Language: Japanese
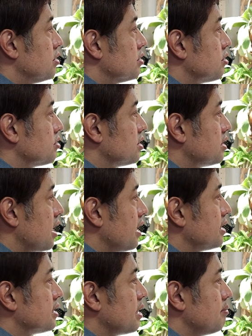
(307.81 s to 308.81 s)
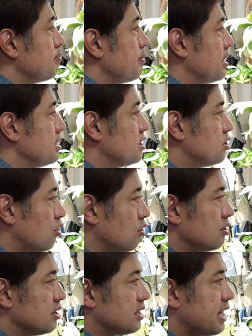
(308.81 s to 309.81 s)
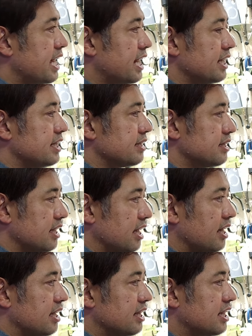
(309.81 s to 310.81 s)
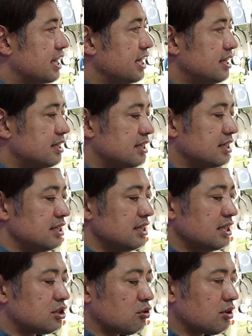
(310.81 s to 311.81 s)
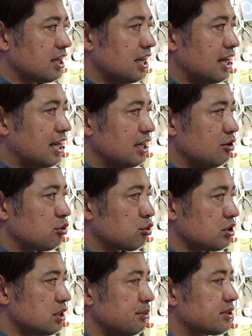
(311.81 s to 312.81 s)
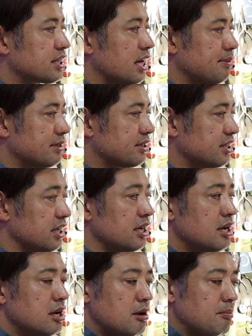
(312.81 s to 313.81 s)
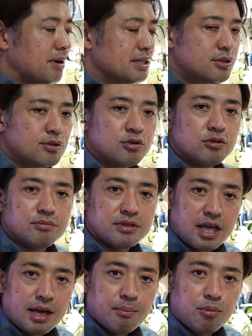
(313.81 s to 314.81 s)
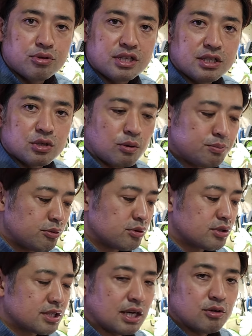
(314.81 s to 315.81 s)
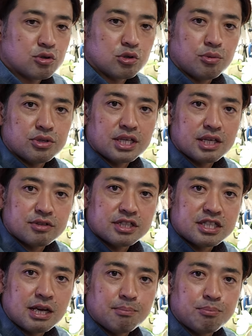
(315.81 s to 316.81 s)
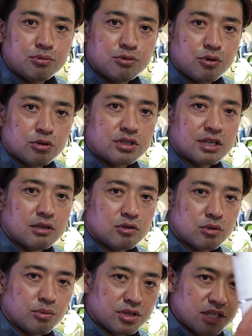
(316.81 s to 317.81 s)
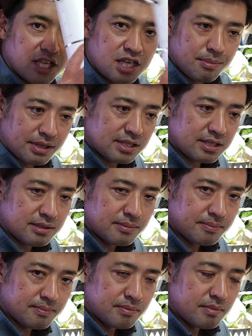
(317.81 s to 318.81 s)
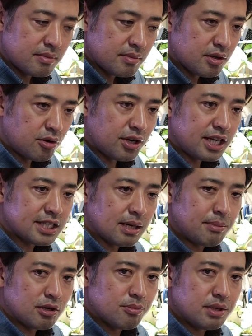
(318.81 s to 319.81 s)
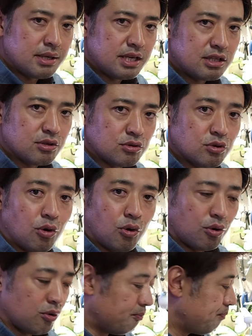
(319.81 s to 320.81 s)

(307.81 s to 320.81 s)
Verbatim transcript: そして、洗面所、手洗いですね。で、キッチンで食器洗い用としても使えますし、バスルームでボディーソープを使うこともできるし、シャンプーを使うこともできます。これが 300ml の方。